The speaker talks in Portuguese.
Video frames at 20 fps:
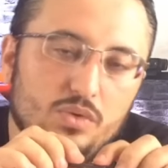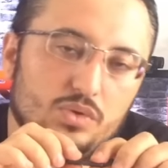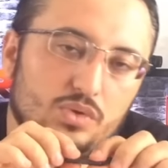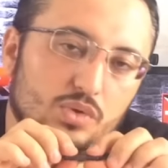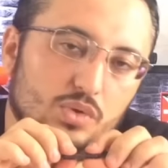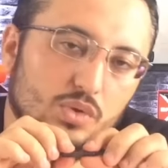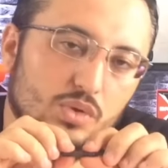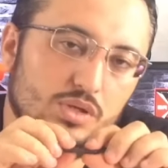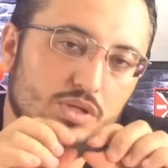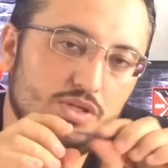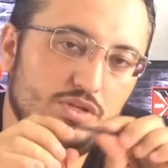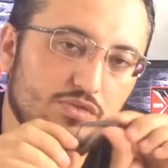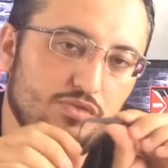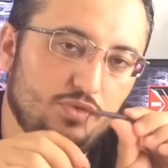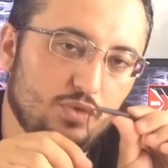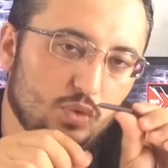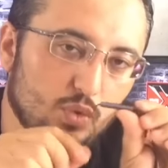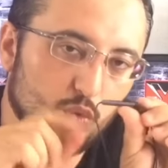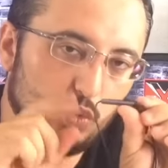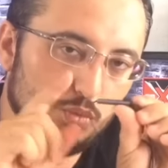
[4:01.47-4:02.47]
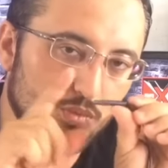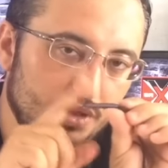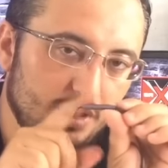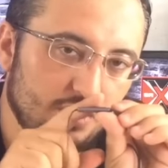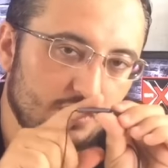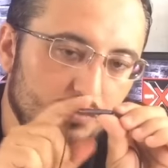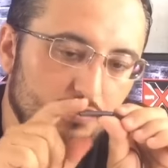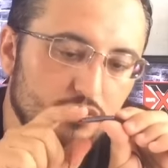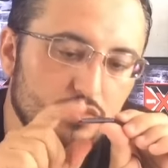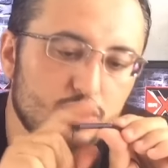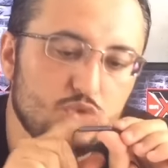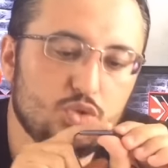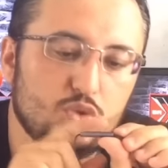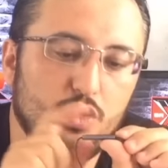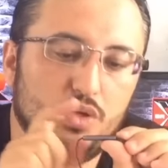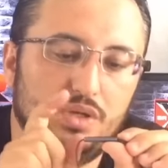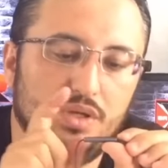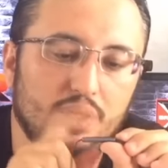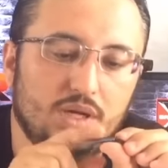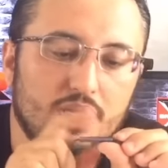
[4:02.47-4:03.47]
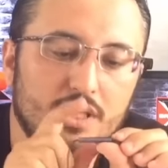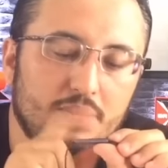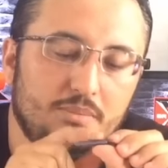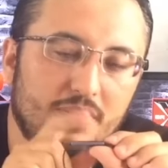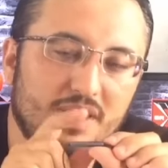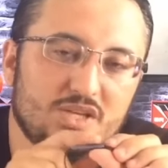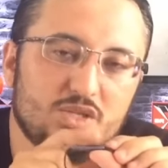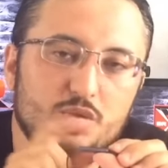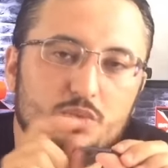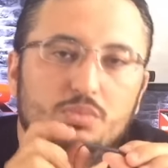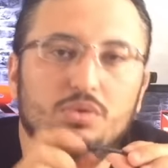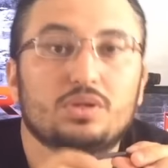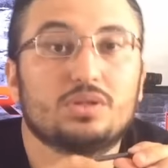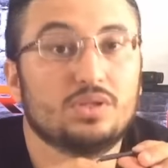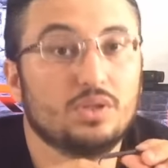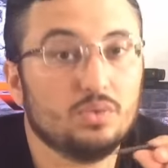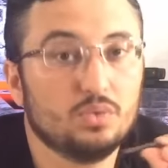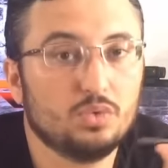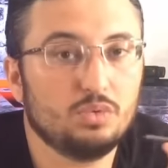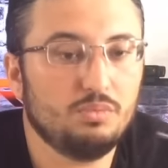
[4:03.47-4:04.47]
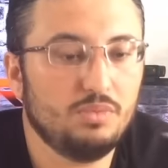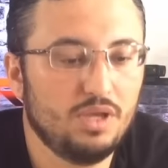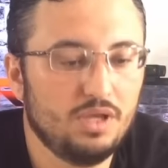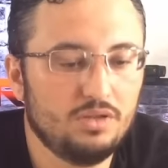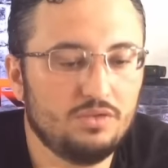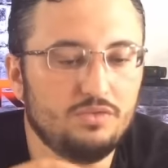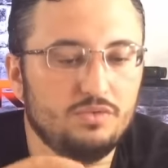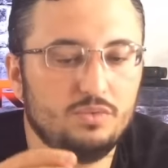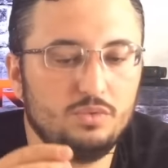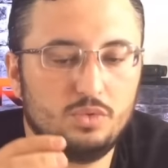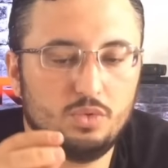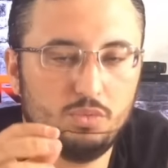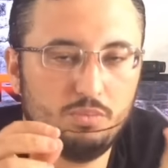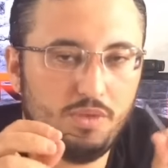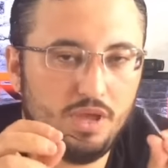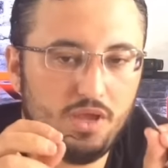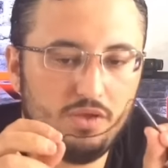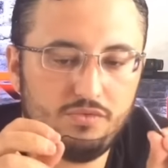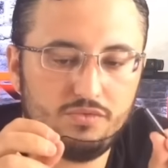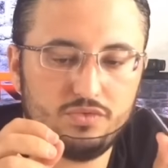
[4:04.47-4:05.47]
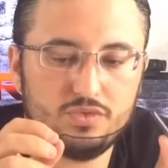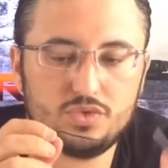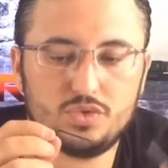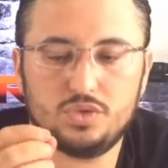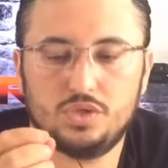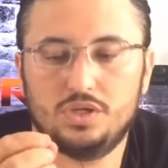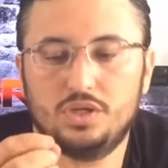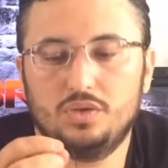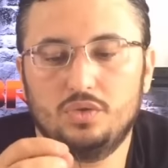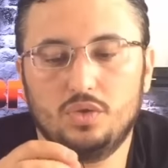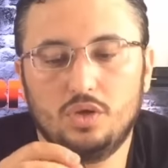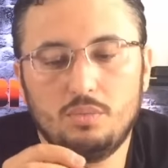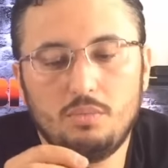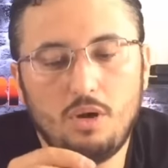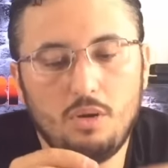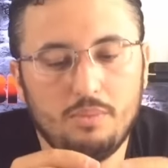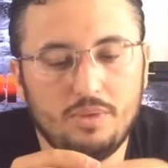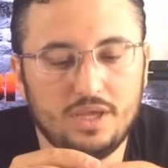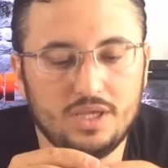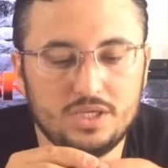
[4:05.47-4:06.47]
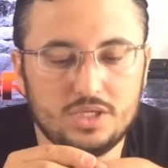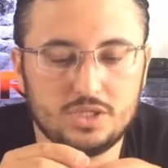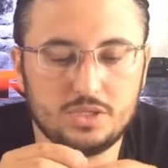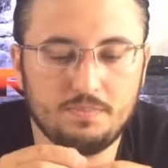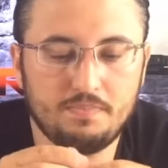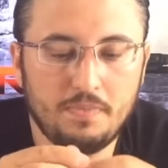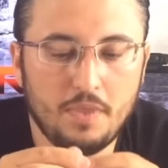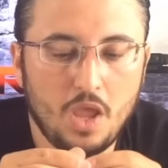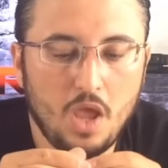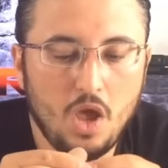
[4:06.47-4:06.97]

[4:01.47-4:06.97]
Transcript: controle de volume não funciona, mas o botão do meio, do meio funciona normalmente.